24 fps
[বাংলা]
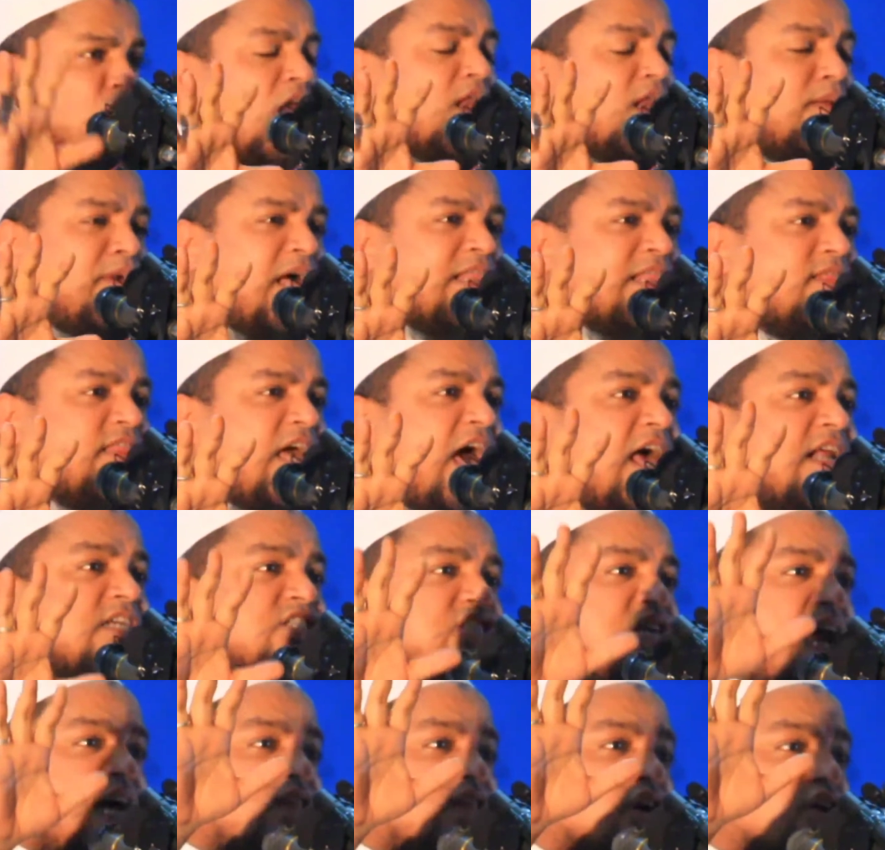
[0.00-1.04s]
মুসলমানদের
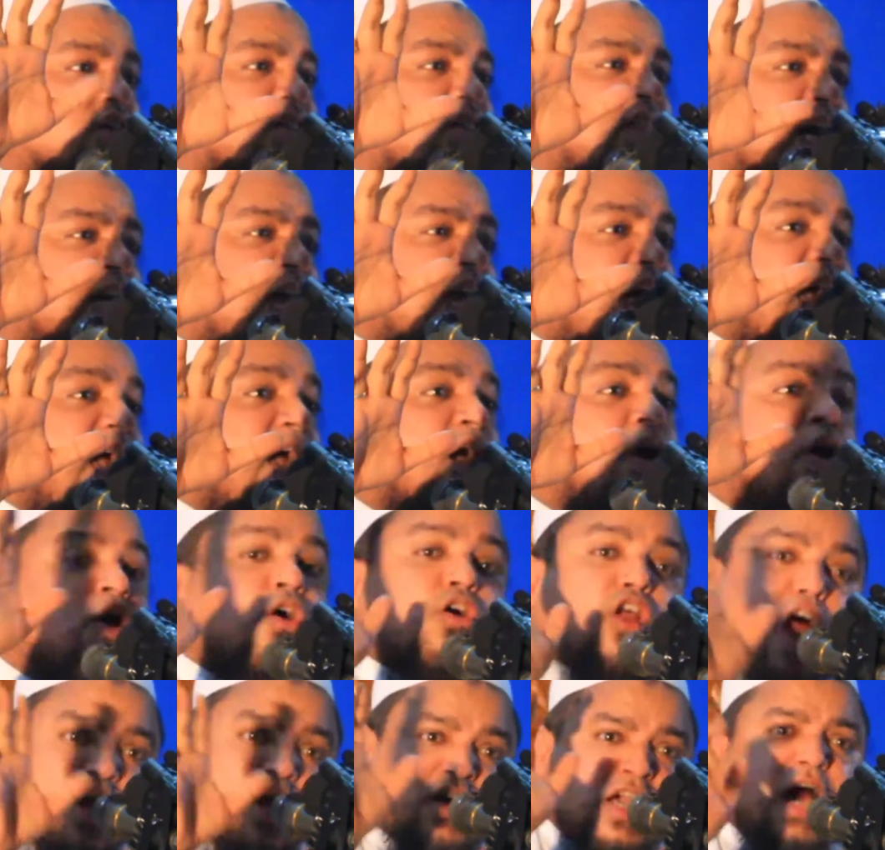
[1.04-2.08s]
স্বাধীনতাকে
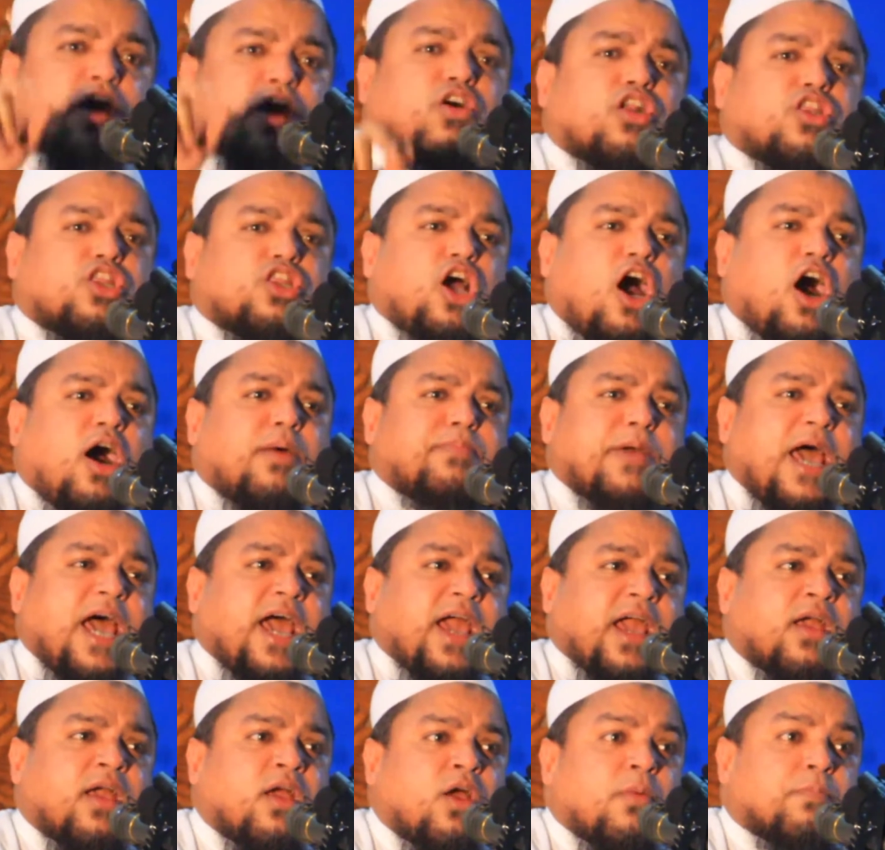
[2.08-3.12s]
রক্ষা করতে
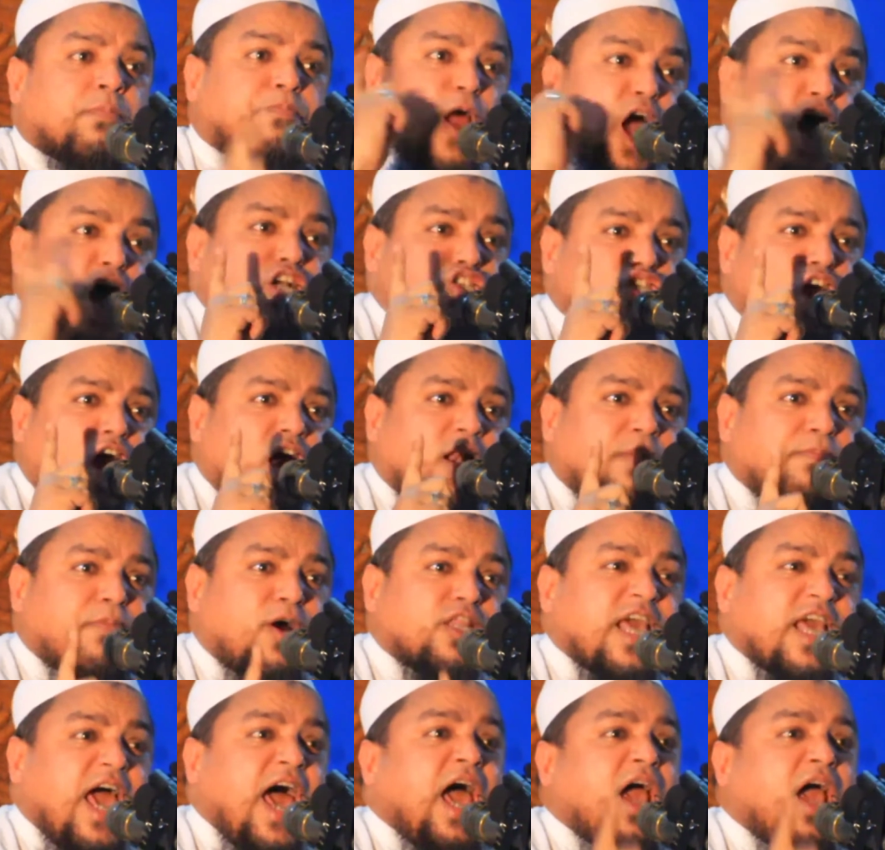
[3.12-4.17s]
হবে প্রয়োজন
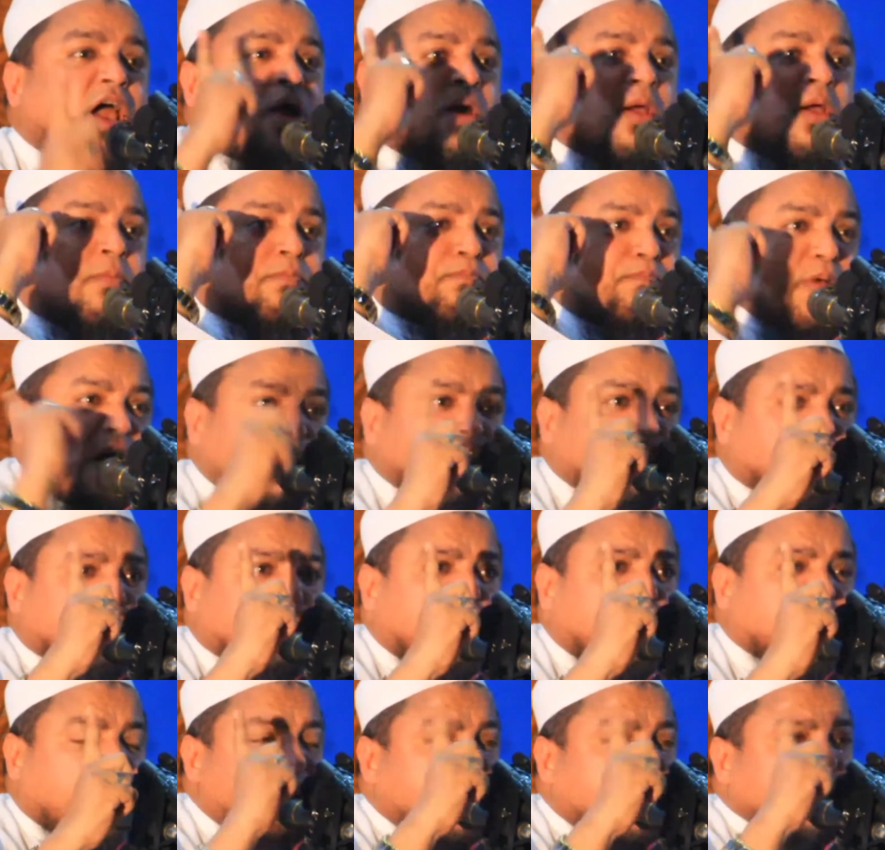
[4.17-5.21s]
বোধে বিশ
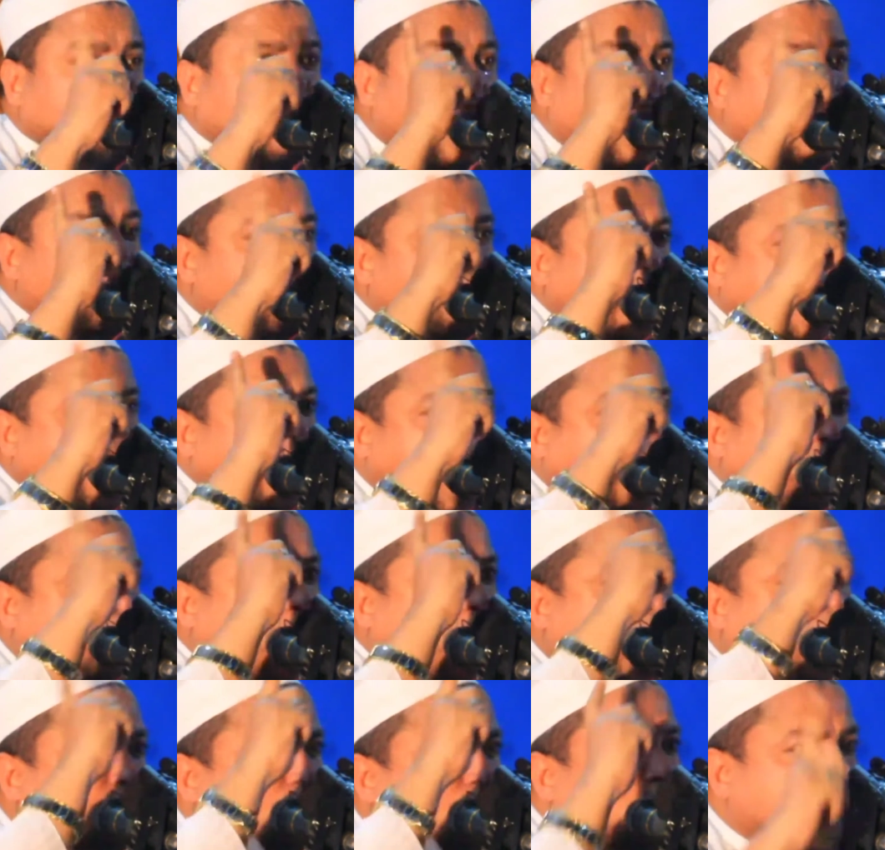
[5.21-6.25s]
কোটি মুসলমানের
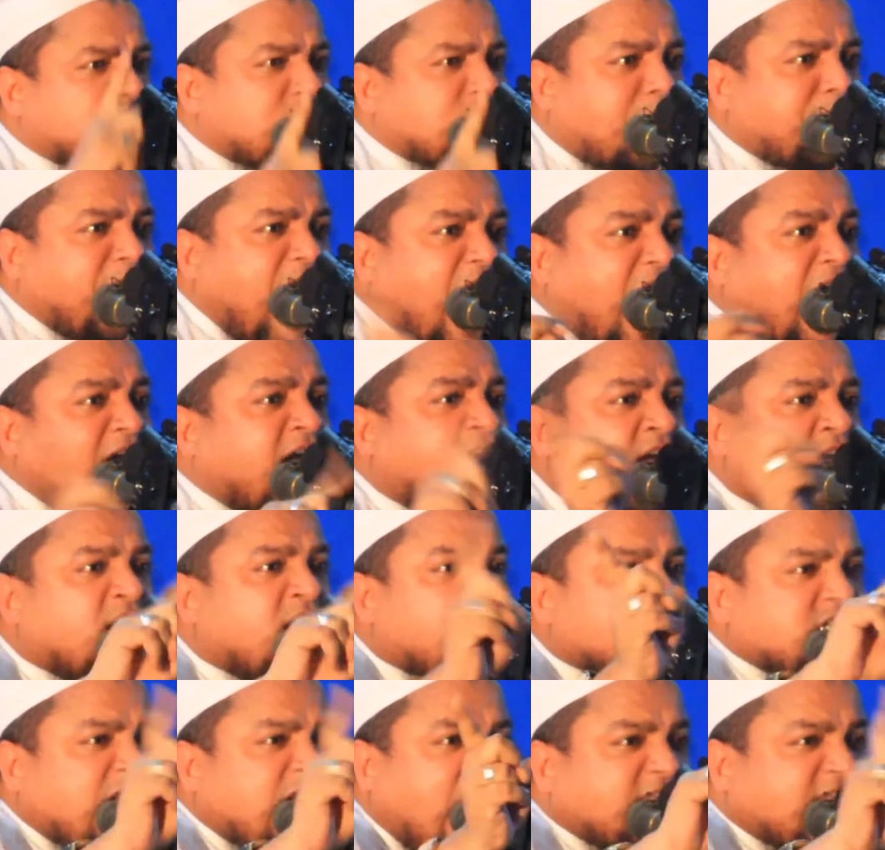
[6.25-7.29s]
রক্ত যাবে
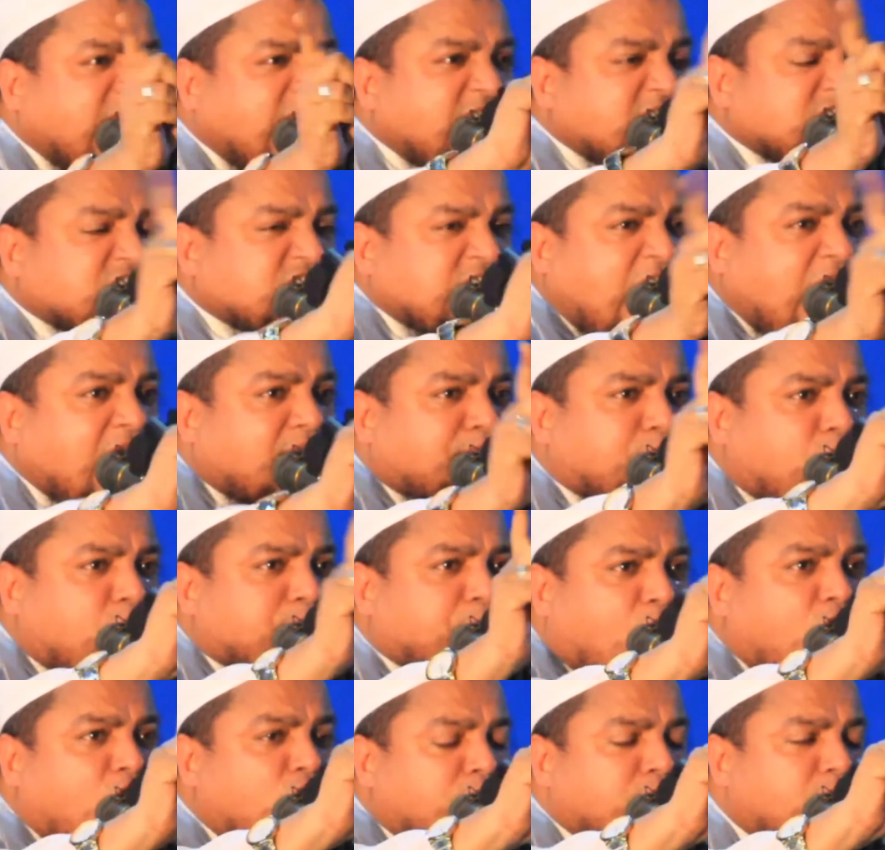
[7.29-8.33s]
স্বাধীন
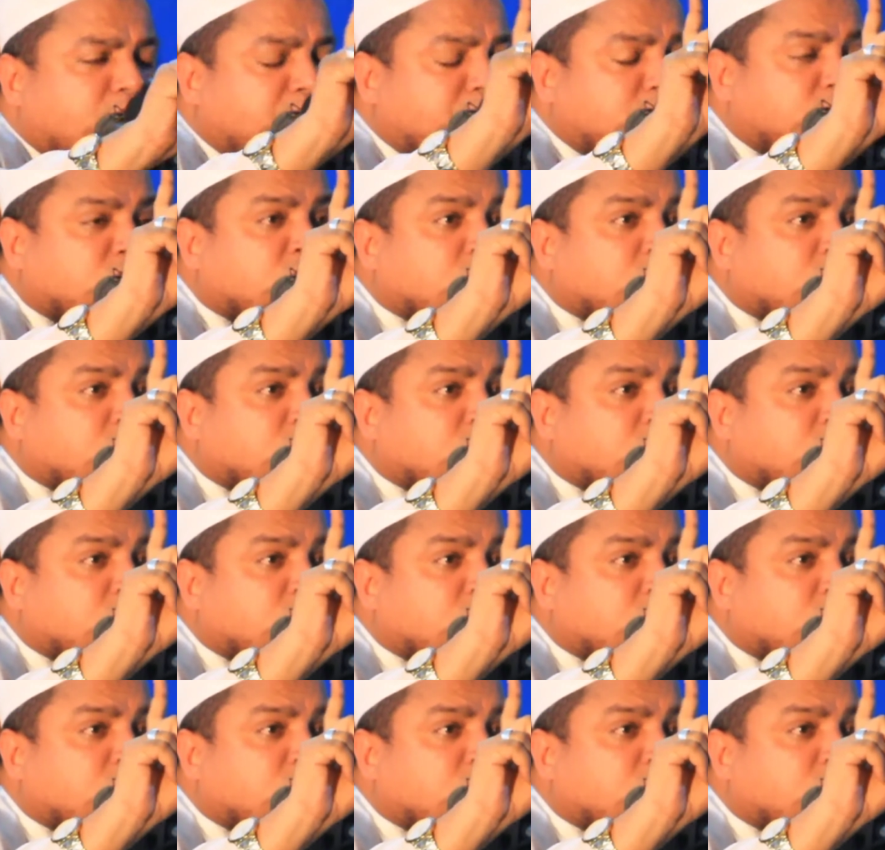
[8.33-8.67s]
সার্বভৌম